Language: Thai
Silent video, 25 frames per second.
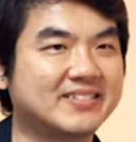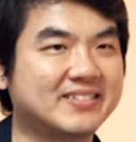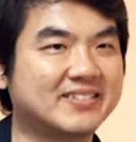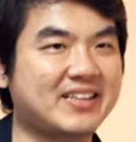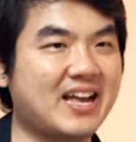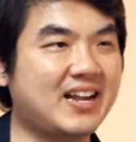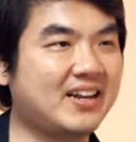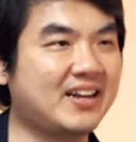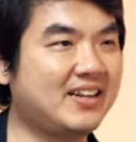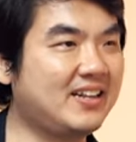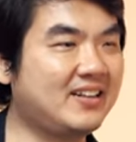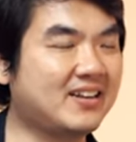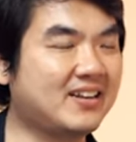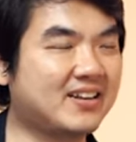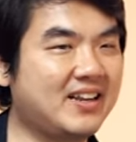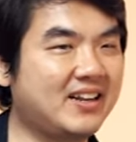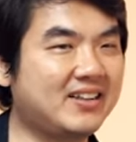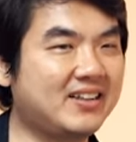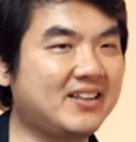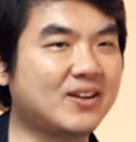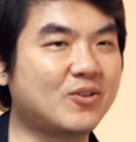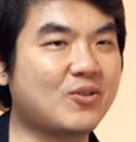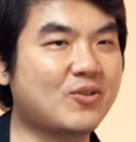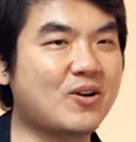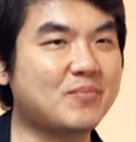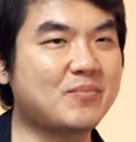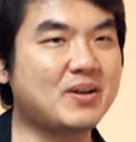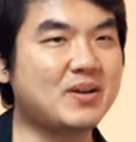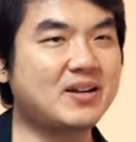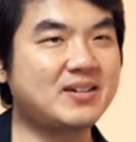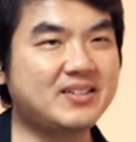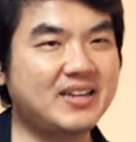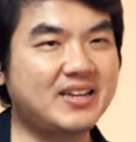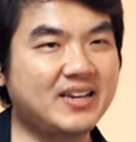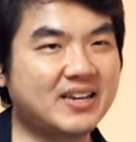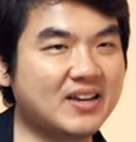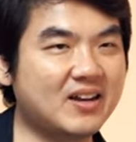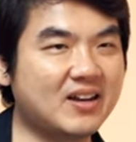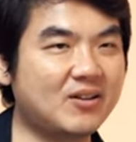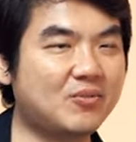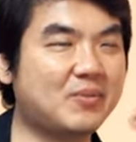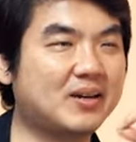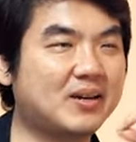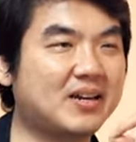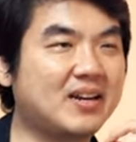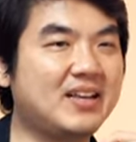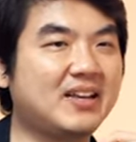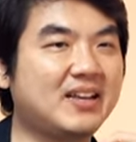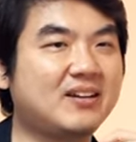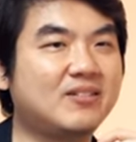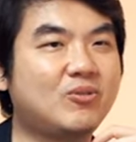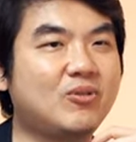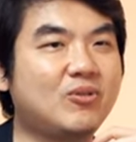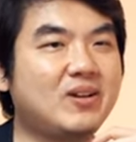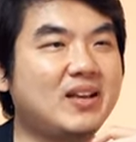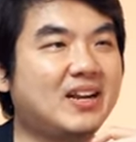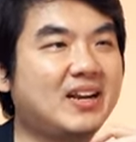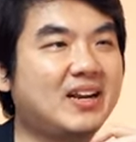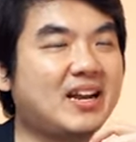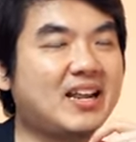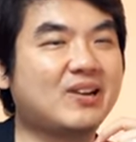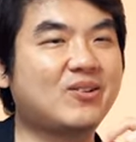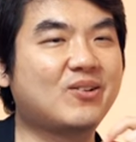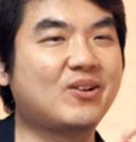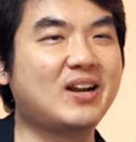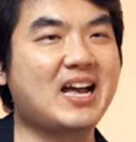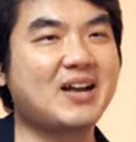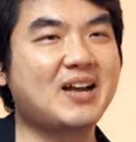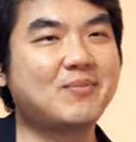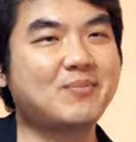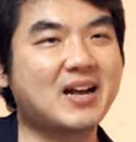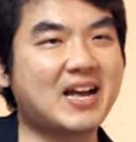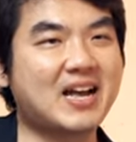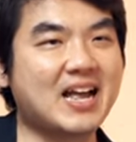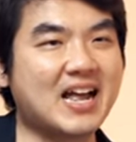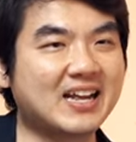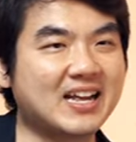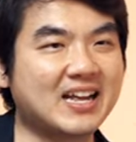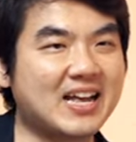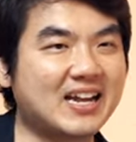แทนที่จะคิดถึงความเป็นจริง เอามันเรียนโรงเรียนอะไรก็ได้มาหา